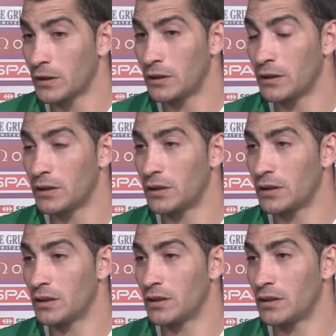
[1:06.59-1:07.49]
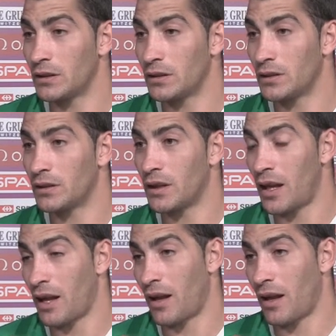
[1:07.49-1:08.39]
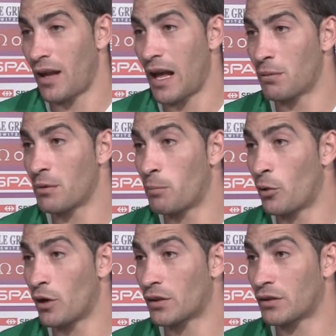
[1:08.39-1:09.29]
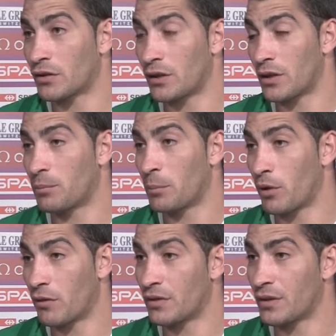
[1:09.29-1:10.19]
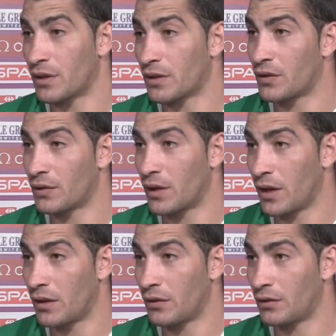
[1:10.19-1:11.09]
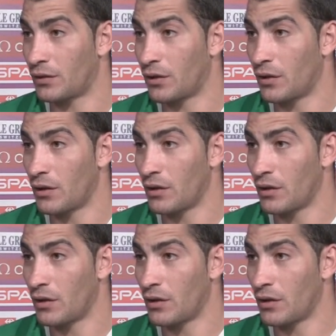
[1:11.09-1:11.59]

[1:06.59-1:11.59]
que abram portas tanto para provas internacionais